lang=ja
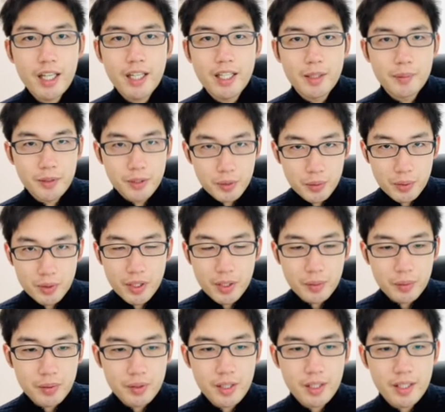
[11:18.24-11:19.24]
えれば良くなる
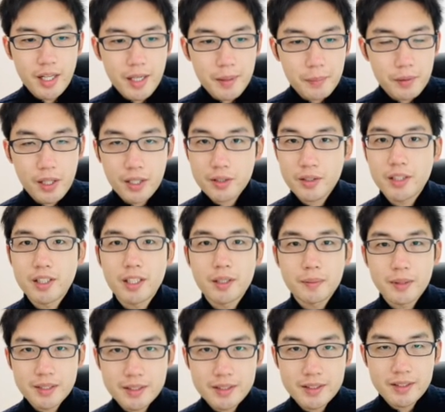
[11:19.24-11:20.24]
んで、だいぶ楽になり
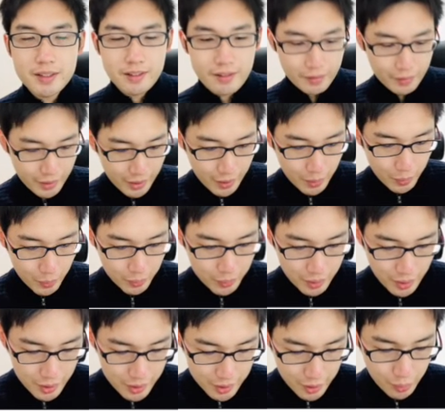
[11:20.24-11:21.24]
ます。これが方
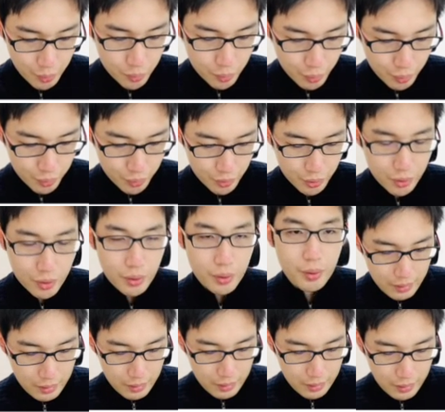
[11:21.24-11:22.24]
程式を解くっていう
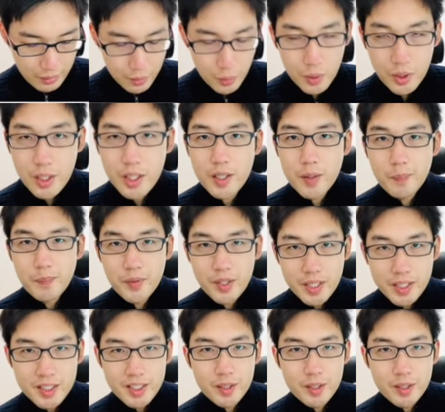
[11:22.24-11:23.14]
時に因数